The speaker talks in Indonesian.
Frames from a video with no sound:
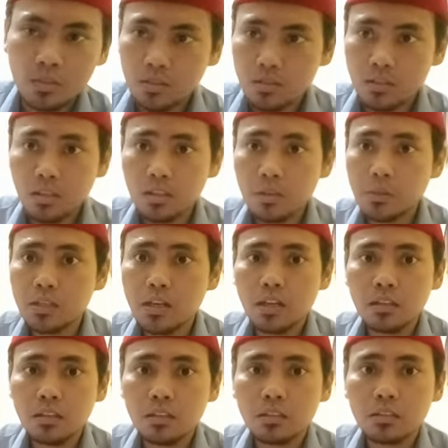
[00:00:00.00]
ketika kita mendengar
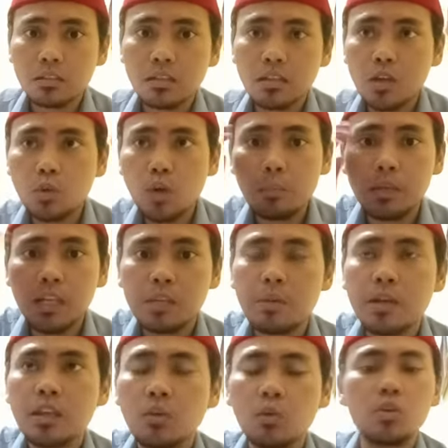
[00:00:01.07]
lalu ambil
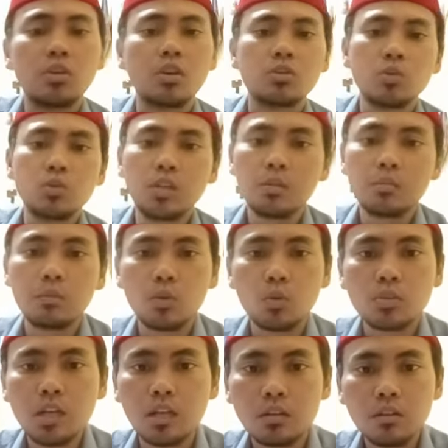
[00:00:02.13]
hikmahnya oh iya judi
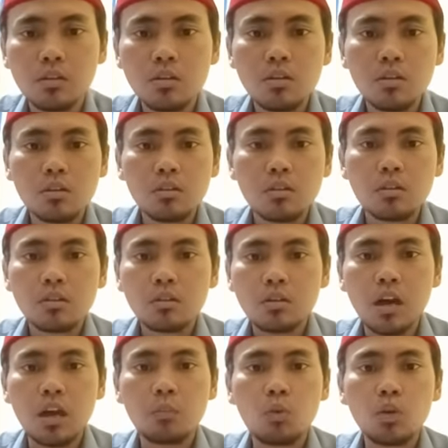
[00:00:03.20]
merusak
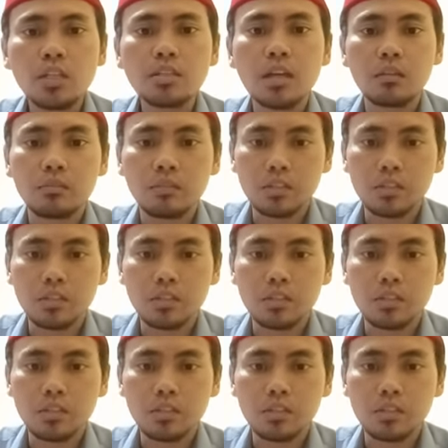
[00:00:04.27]
keharmonisan